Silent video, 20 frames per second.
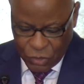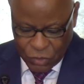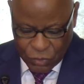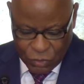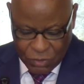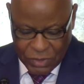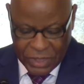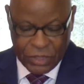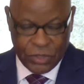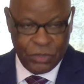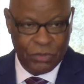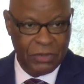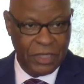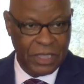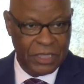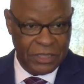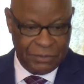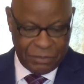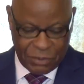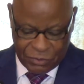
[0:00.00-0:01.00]
tous les
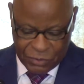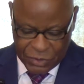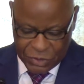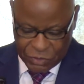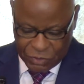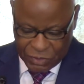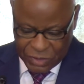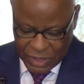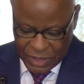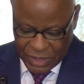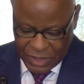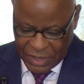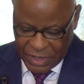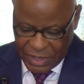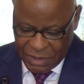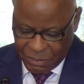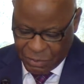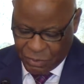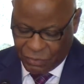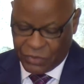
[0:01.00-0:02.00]
journalistes professionnels
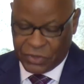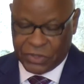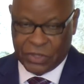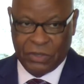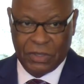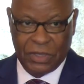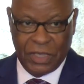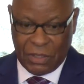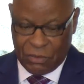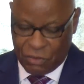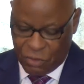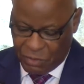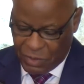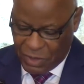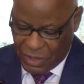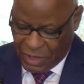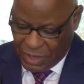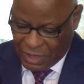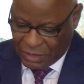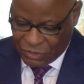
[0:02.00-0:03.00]
et professionnels de la
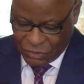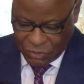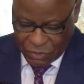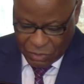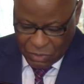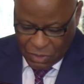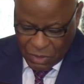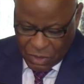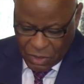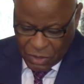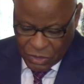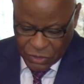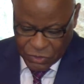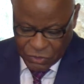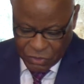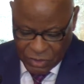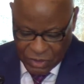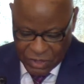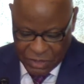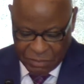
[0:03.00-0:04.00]
communication
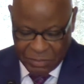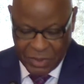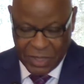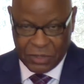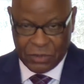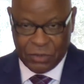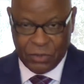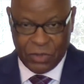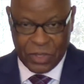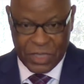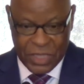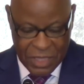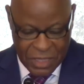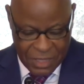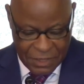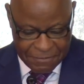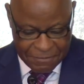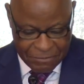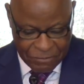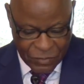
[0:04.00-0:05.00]
sont
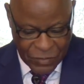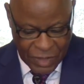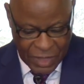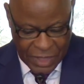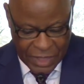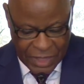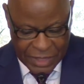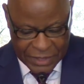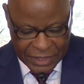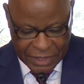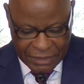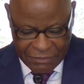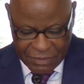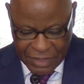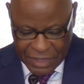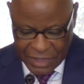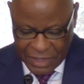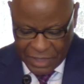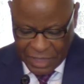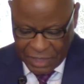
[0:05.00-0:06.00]
répertoriés et
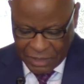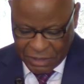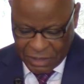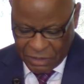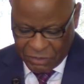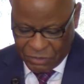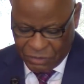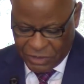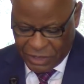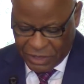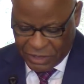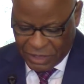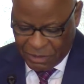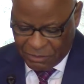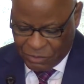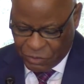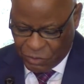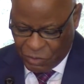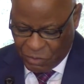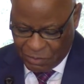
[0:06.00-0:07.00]
travaillent à quelques
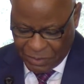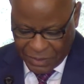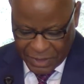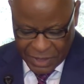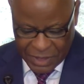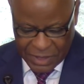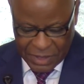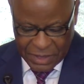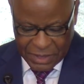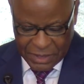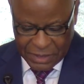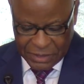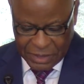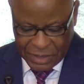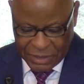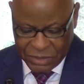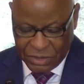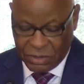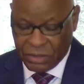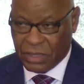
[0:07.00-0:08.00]
exceptions près
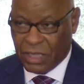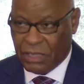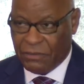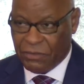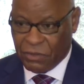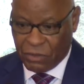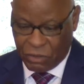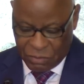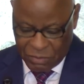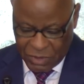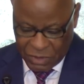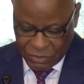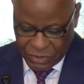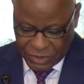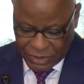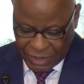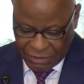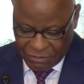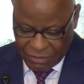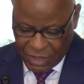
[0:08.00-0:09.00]
dans un environnement de
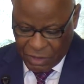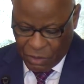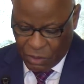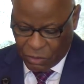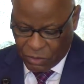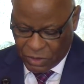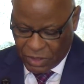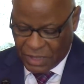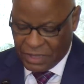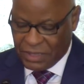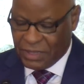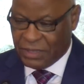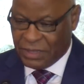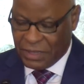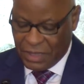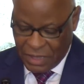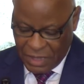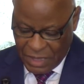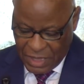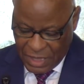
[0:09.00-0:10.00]
travail
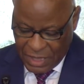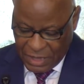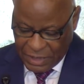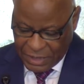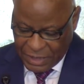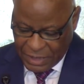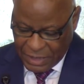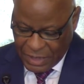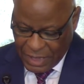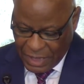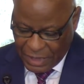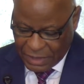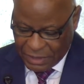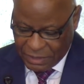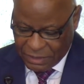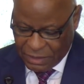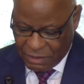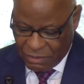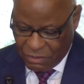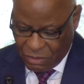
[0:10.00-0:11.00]
organisé qui
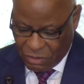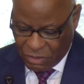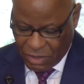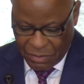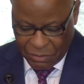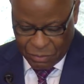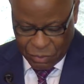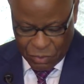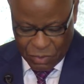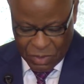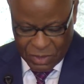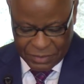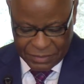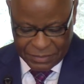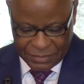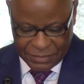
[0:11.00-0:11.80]
garantit leur emploi.